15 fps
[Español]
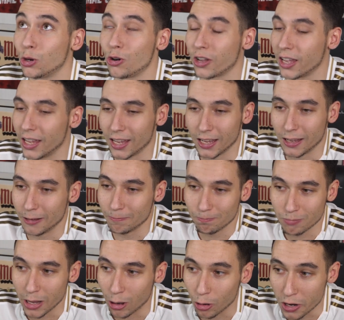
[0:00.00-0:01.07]
Yo creo
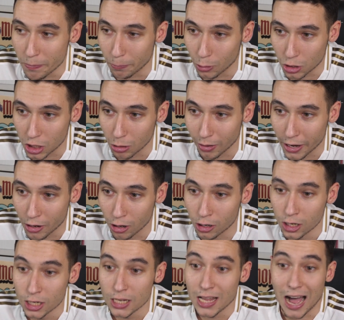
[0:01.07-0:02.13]
que mejor imposible,
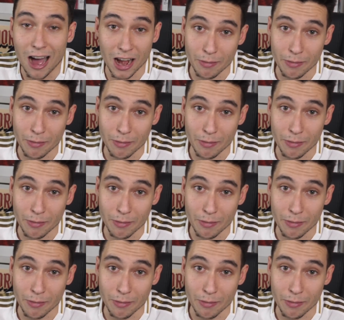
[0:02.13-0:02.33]
¿no?